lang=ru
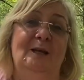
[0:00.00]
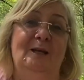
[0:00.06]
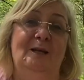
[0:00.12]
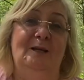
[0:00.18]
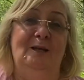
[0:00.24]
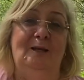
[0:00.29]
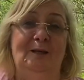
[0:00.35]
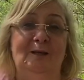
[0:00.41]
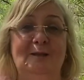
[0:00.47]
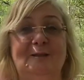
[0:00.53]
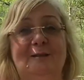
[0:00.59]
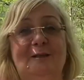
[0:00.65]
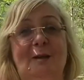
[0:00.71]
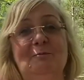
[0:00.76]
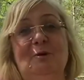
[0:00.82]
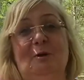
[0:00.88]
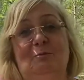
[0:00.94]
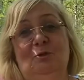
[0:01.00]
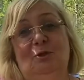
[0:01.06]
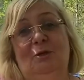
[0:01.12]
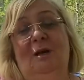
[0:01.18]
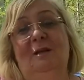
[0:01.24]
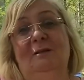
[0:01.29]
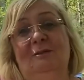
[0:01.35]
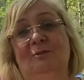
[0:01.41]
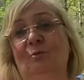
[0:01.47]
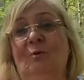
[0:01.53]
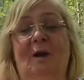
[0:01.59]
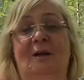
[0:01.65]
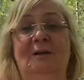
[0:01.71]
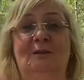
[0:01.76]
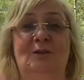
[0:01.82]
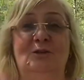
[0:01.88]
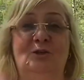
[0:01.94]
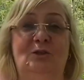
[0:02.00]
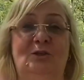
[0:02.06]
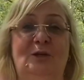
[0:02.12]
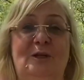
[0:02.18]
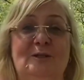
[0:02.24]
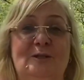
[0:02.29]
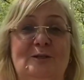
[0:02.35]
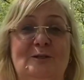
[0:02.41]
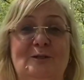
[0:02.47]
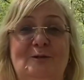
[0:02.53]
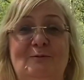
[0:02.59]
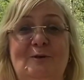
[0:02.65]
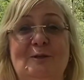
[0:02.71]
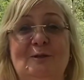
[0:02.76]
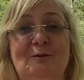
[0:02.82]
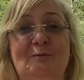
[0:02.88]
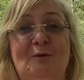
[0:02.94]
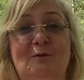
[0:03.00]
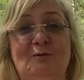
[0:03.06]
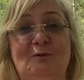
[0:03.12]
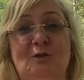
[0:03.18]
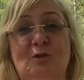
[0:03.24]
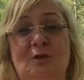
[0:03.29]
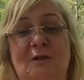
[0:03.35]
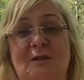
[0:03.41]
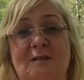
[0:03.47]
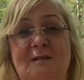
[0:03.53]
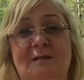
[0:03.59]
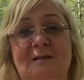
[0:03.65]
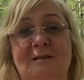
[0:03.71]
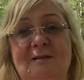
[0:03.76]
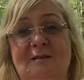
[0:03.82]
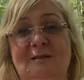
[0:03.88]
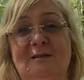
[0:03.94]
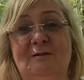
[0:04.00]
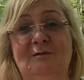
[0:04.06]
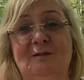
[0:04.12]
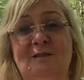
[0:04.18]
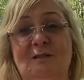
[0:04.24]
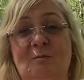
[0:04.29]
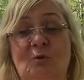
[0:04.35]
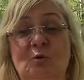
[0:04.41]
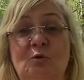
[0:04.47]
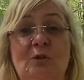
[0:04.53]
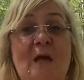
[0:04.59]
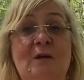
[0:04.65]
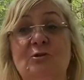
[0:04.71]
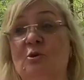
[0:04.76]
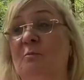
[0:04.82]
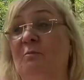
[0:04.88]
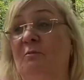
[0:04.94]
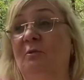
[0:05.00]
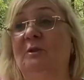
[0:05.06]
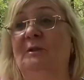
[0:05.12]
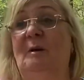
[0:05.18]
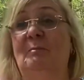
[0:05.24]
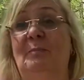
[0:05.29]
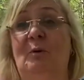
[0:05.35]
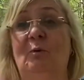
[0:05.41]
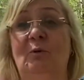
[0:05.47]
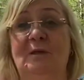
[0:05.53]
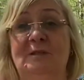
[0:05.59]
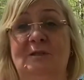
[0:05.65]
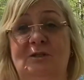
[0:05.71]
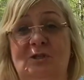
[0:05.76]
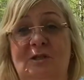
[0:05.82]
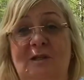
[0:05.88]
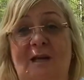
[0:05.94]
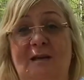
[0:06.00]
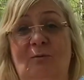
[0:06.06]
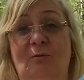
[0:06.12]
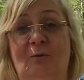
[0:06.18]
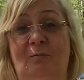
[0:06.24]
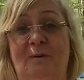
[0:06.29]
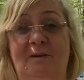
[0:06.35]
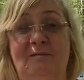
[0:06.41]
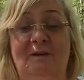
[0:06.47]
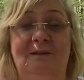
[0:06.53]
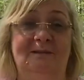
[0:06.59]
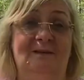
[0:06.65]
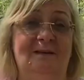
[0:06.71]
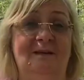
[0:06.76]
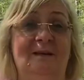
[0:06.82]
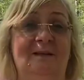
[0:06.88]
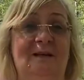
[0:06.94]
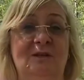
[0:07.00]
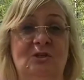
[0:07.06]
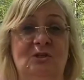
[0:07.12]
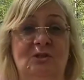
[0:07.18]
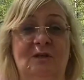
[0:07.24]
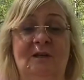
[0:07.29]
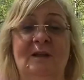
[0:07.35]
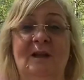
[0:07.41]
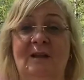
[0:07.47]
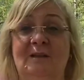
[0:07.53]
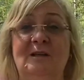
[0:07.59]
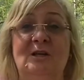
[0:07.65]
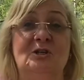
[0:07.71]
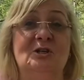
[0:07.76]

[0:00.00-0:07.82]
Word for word: и с нами общались. Ну, как это считается, с известными я встречалась или не с известными. Ну, так, чтобы вот там по улице шла его привет, я, конечно, даже